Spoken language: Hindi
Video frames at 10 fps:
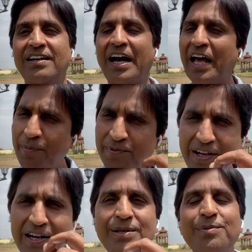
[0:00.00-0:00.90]
अगर आप
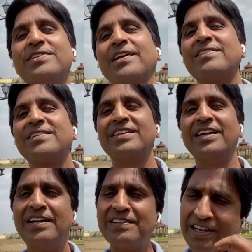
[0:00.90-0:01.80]
जरा से भी सांस्कृतिक
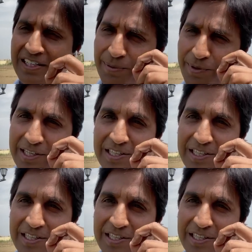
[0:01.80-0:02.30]
हैं जरा से भी